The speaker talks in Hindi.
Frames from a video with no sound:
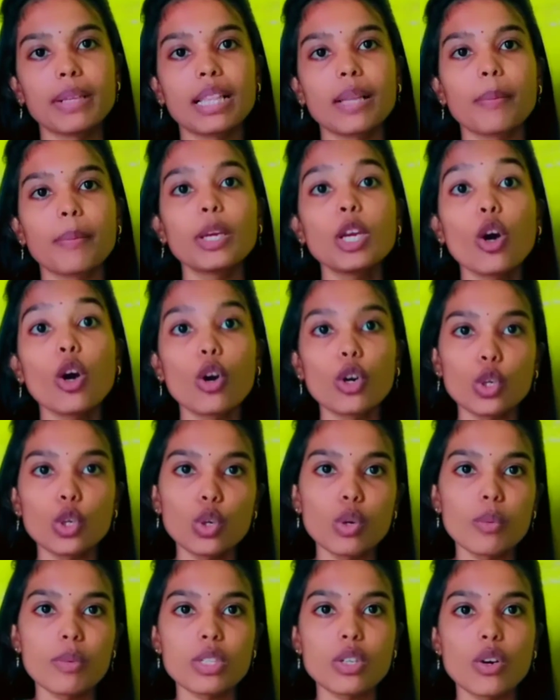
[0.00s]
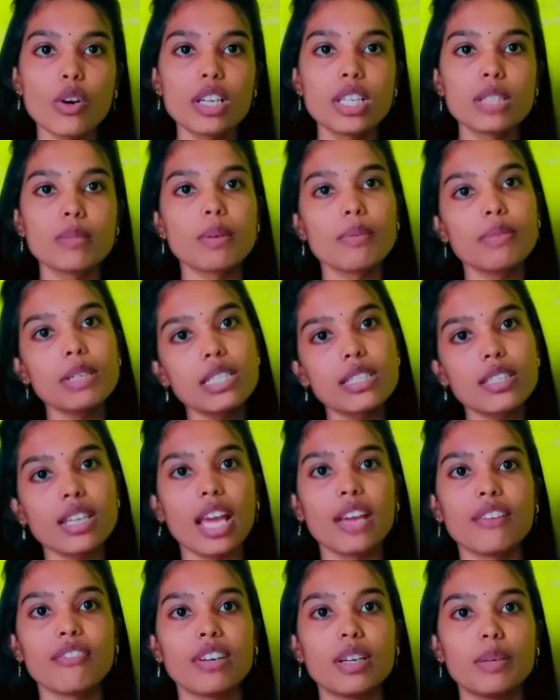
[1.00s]
मतलब कि ऑटोनॉमस कॉलेज में भी
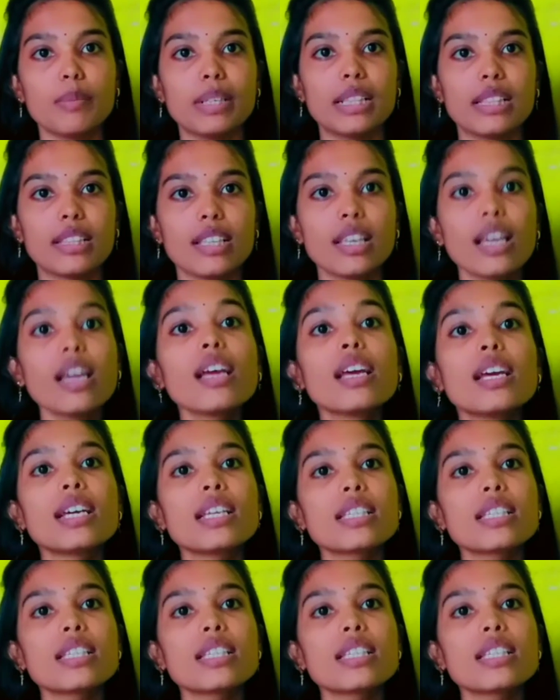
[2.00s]
स्थाई फंड मिलती है